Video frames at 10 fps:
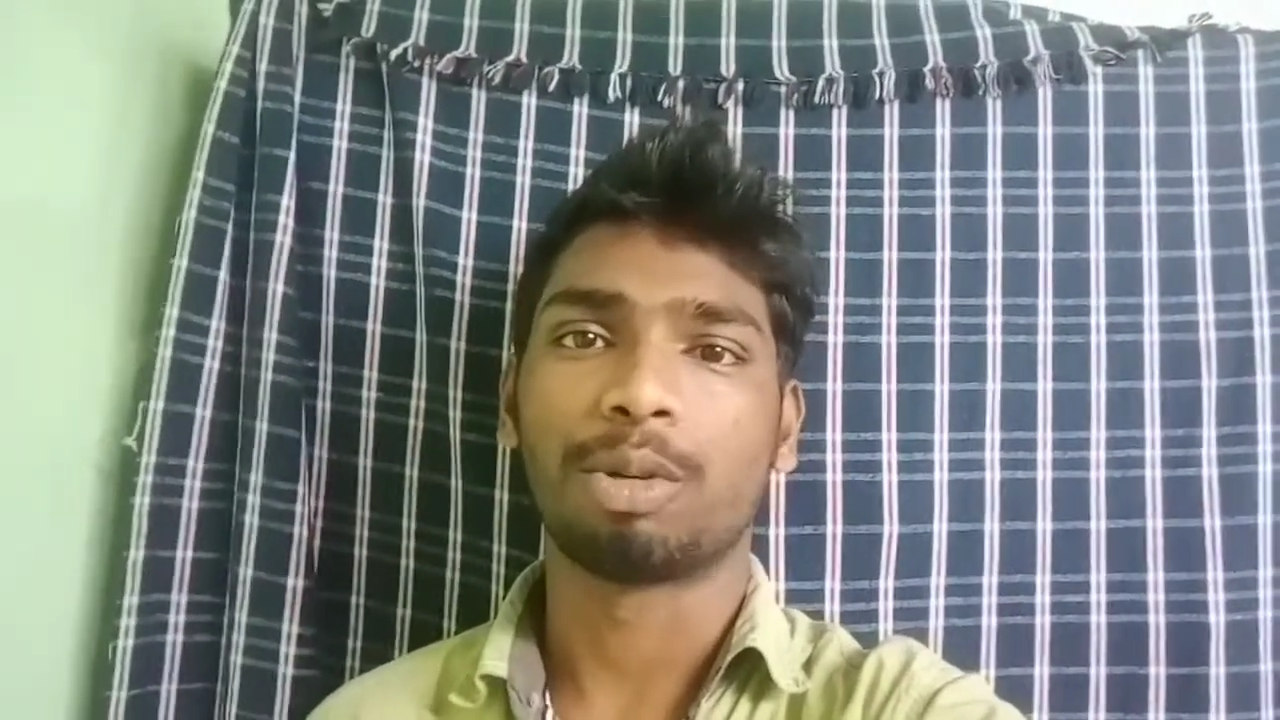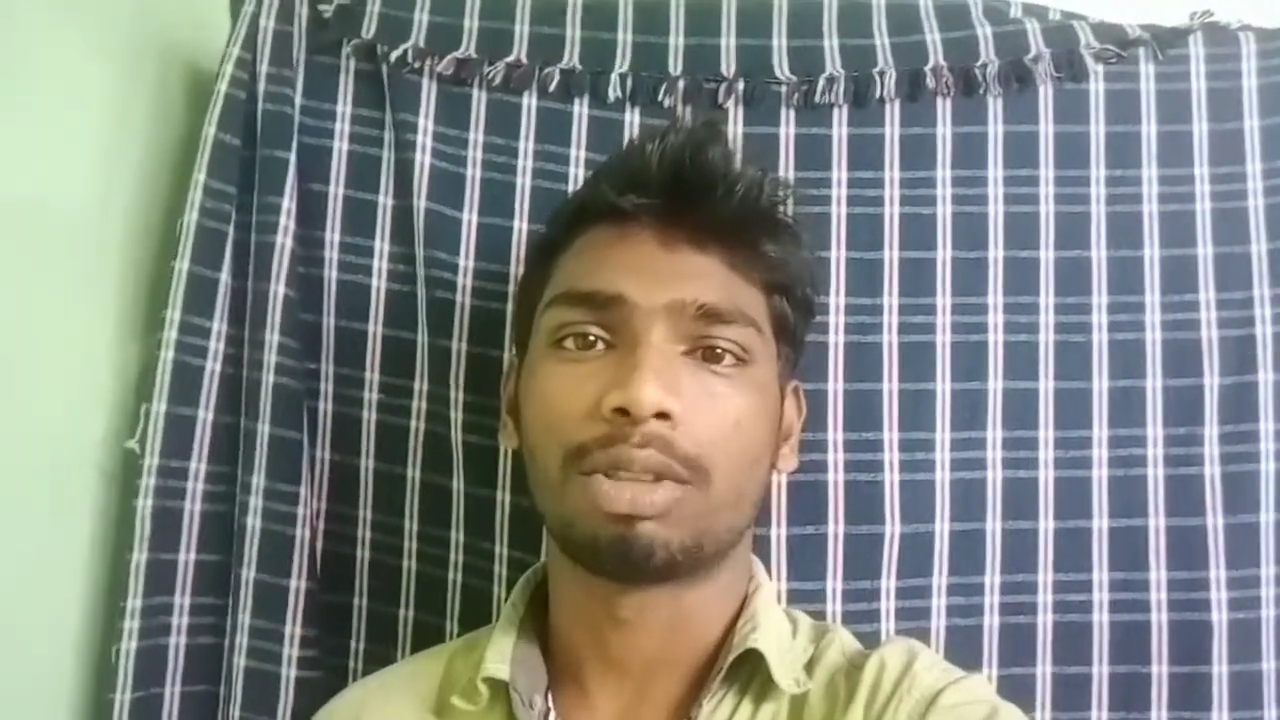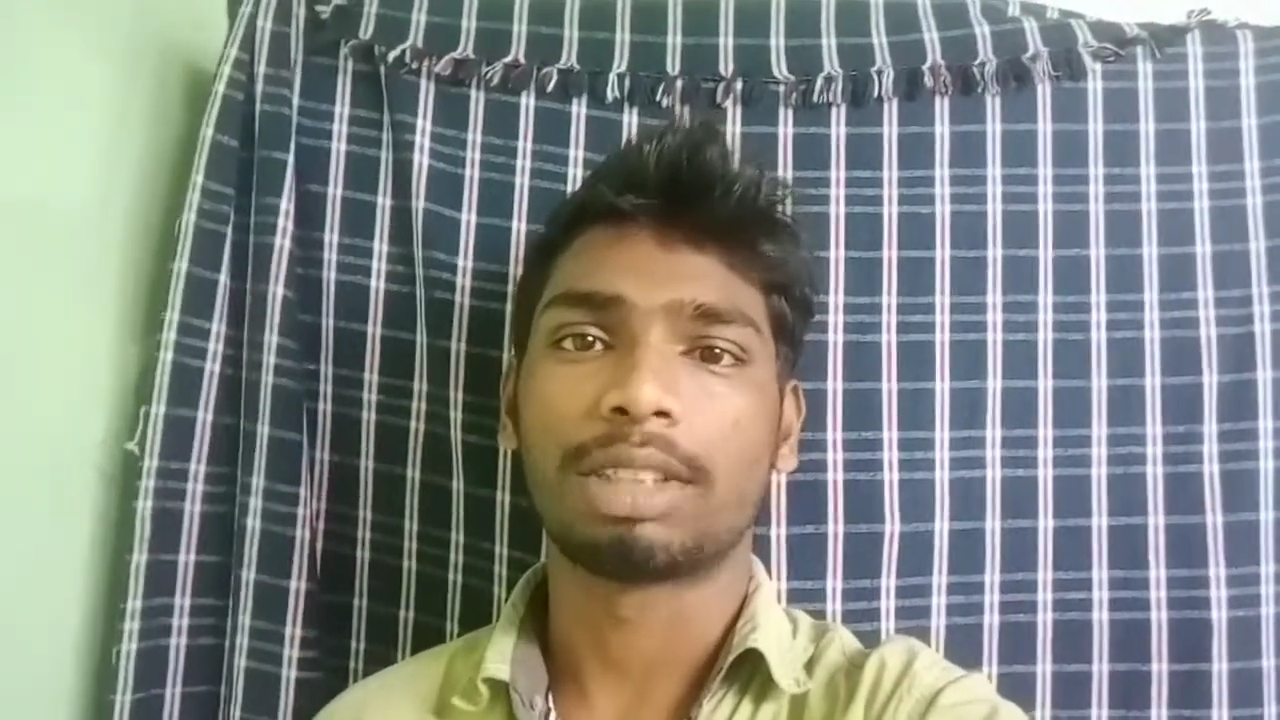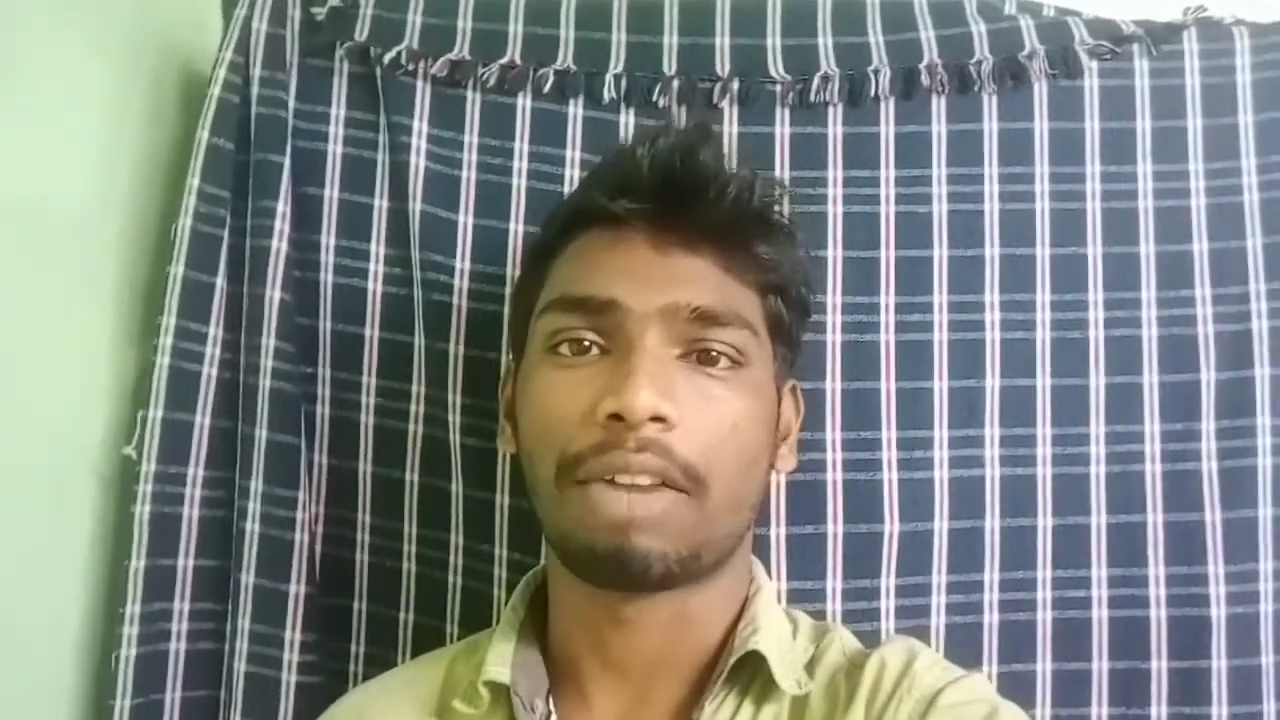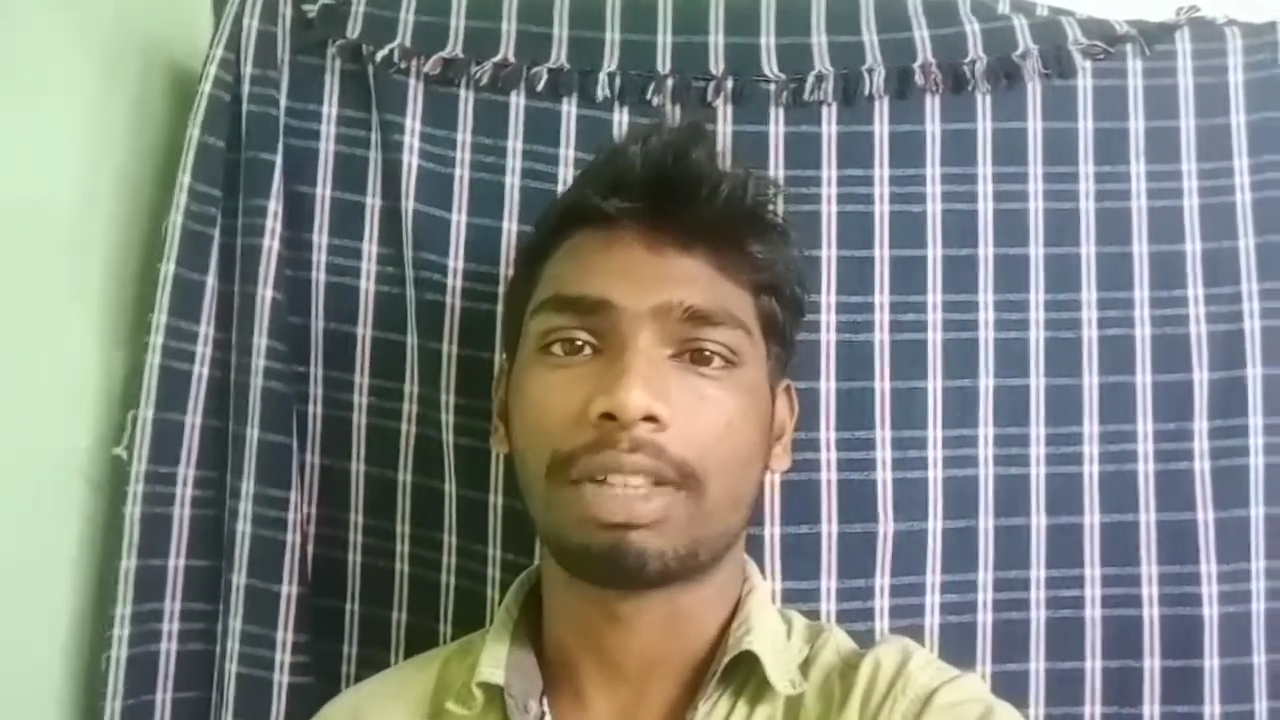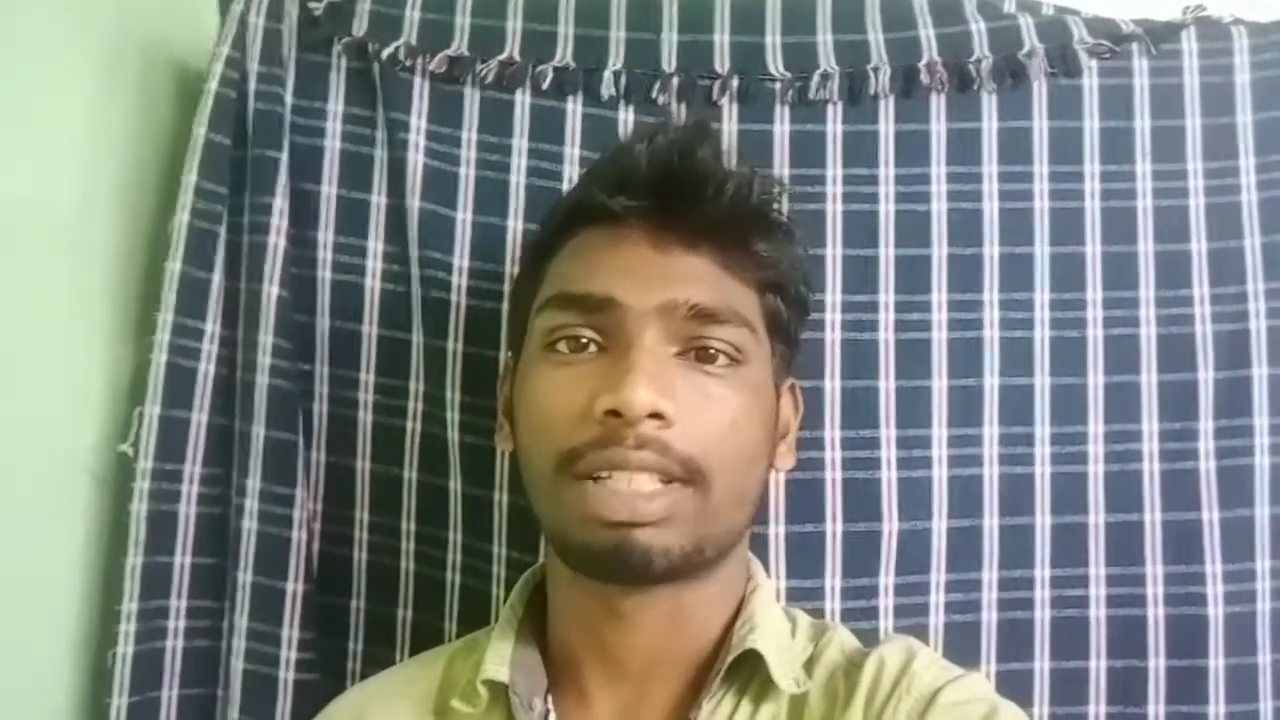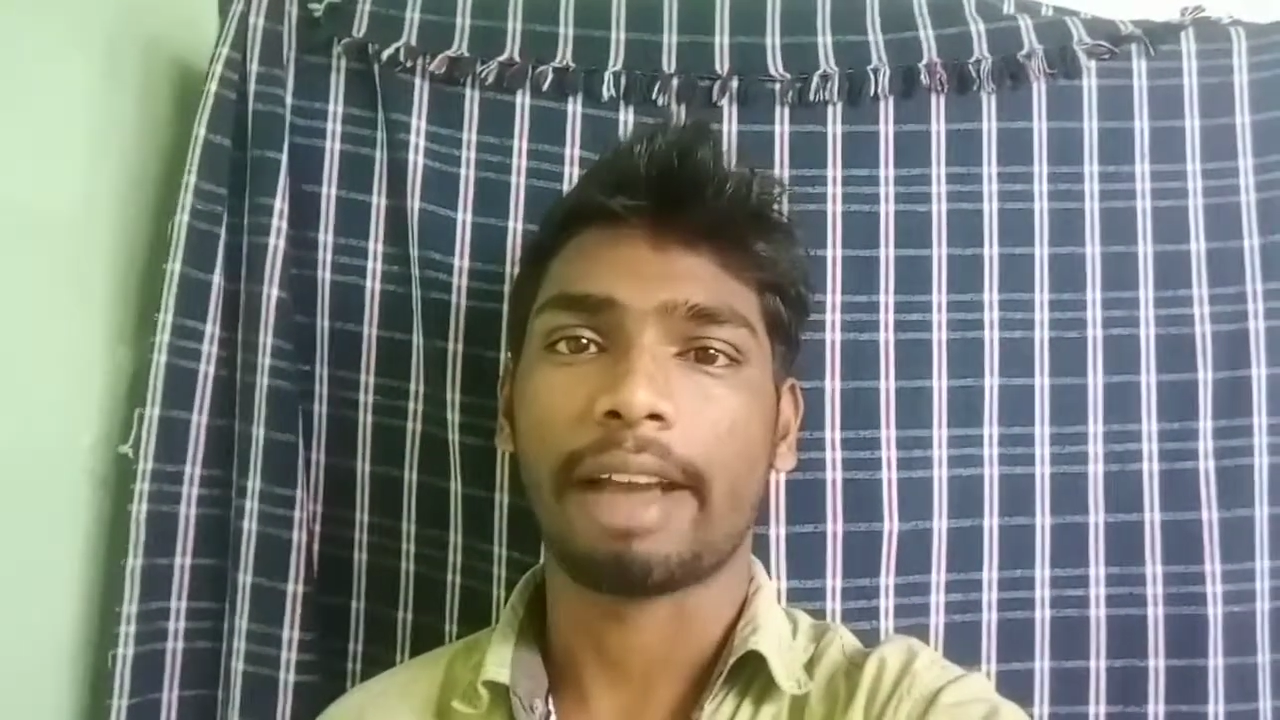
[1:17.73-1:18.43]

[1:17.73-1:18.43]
గుడ్ సర్వీస్